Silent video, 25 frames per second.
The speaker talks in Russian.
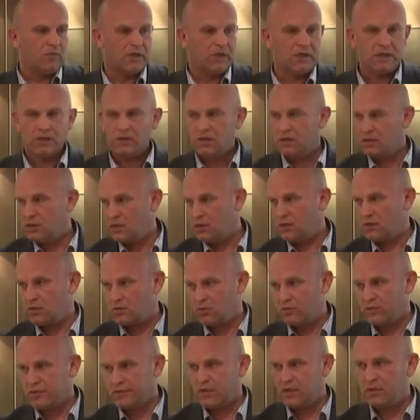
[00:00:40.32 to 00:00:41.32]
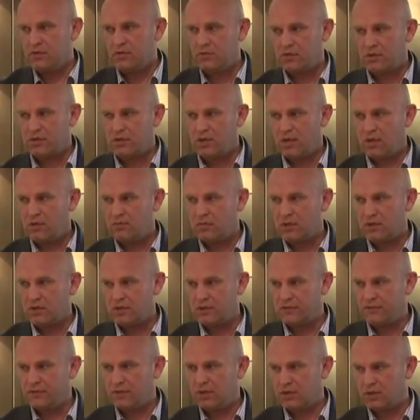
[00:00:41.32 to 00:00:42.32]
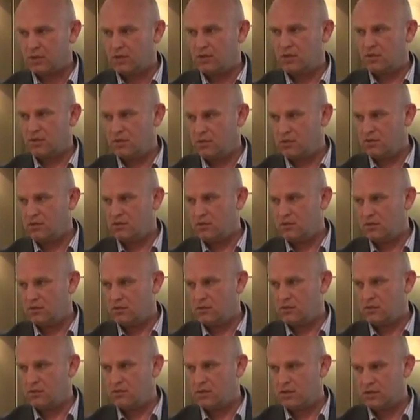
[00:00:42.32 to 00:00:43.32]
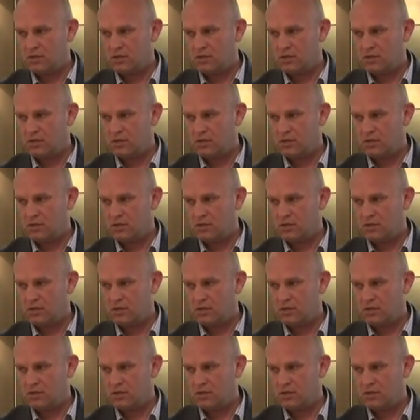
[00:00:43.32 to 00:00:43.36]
Понятное дело, что вы сольете с камеры, с флешки э,